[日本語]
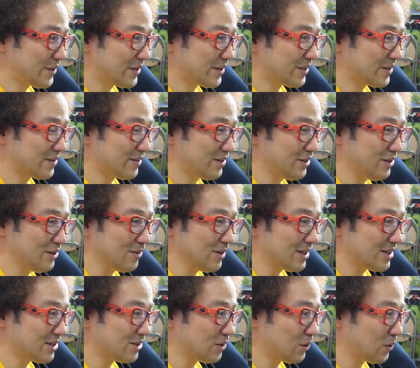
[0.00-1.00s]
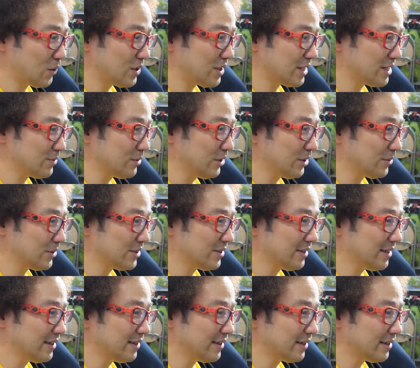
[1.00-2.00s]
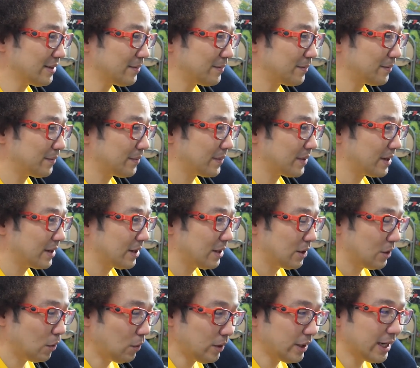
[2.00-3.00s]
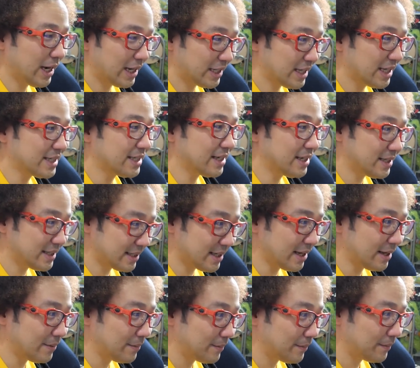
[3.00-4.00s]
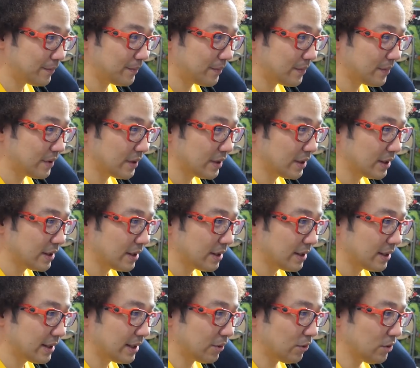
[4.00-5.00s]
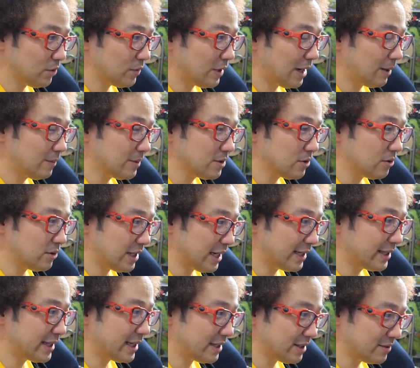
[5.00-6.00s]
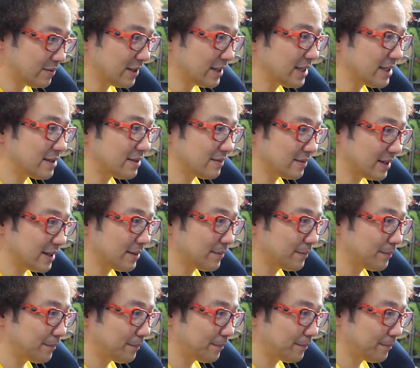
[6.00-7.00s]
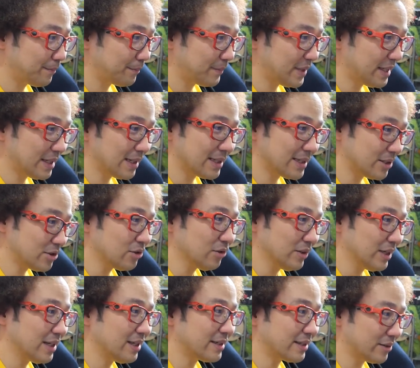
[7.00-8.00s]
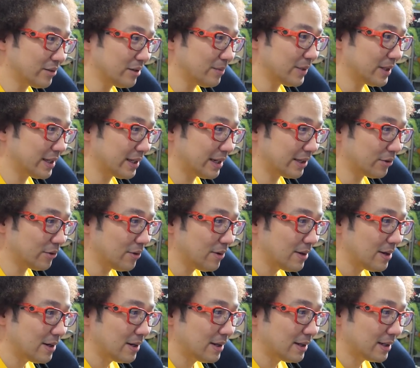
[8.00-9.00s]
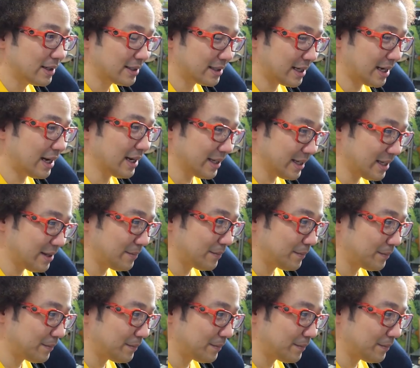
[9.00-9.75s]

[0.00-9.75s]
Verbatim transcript: ツーは超久しぶりかもしれないんだね。本来話したりしてでここにワープゾーンがあったりするわけですよね。行かしてくんないんですけど今ね。あと鍵